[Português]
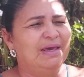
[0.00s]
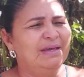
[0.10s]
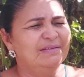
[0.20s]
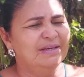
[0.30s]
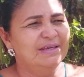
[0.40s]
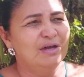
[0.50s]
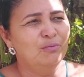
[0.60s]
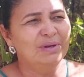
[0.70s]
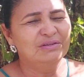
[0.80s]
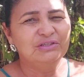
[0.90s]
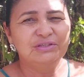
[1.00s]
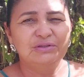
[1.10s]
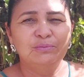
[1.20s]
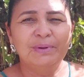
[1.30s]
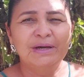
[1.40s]
esse aqui é o
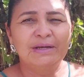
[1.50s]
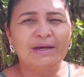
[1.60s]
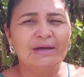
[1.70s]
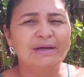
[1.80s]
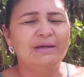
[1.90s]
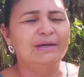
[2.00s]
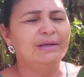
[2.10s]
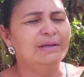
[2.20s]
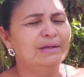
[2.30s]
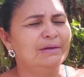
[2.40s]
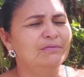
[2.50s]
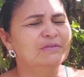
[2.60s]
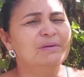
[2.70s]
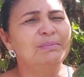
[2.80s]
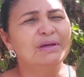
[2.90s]
machixe do Pará. Ele,
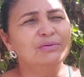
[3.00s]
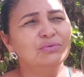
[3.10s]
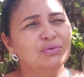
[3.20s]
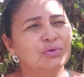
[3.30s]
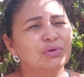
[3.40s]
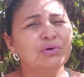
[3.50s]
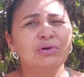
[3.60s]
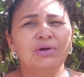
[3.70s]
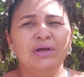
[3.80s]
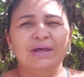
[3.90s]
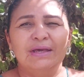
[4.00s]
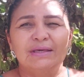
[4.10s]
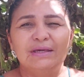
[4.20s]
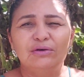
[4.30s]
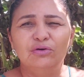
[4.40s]
você perguntou
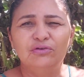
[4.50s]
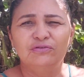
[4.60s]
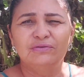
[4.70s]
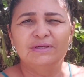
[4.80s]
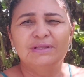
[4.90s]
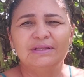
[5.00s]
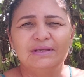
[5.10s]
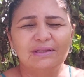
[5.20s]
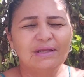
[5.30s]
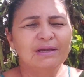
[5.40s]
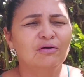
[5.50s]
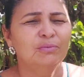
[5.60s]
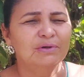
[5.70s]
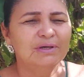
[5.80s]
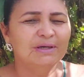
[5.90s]
que gosto que tinha, né?
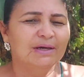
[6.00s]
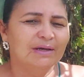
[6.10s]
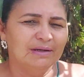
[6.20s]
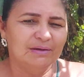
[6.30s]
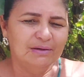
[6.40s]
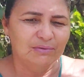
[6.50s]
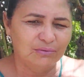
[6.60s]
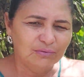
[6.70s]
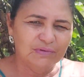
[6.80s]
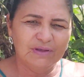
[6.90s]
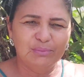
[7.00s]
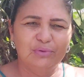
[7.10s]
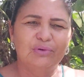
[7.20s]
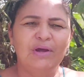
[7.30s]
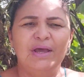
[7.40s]
Como que era o
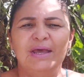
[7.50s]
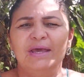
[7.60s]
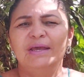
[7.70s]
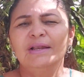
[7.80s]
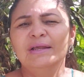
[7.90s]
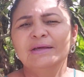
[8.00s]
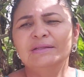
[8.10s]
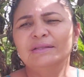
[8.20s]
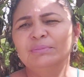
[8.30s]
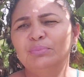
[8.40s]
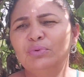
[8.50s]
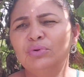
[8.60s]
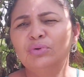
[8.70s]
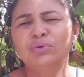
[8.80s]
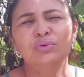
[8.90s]
sabor. Ele é
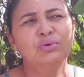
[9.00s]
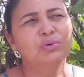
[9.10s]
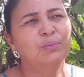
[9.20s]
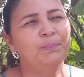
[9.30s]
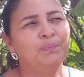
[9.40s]
tipo